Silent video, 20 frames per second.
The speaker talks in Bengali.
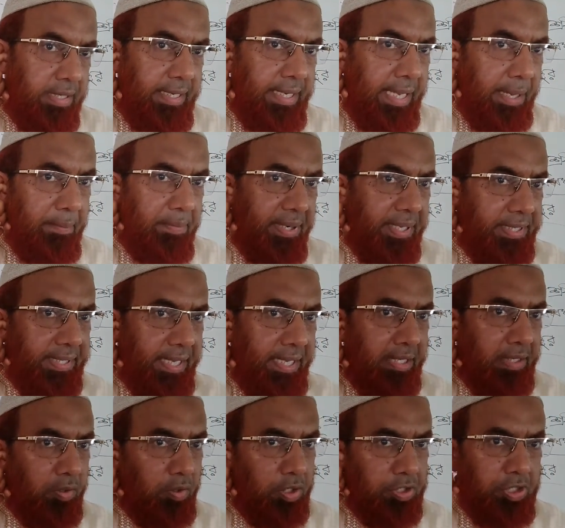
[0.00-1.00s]
তিনি
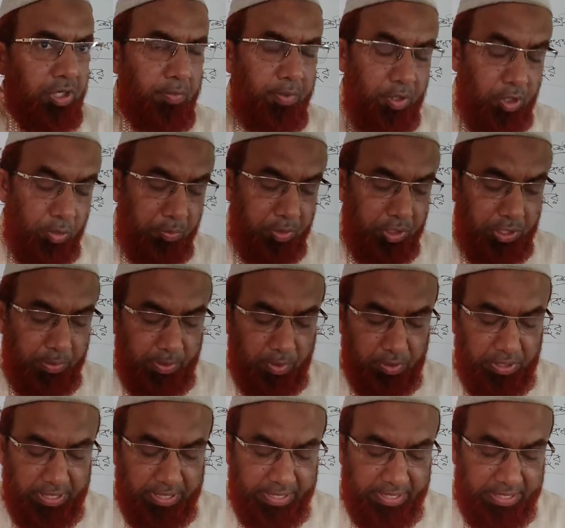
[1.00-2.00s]
এমনিতেই অসামান্য
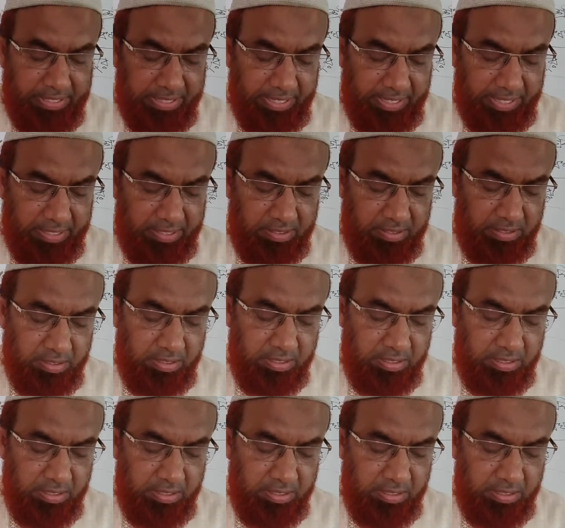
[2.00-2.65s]
প্রতিভার অধিকারী ছিলেন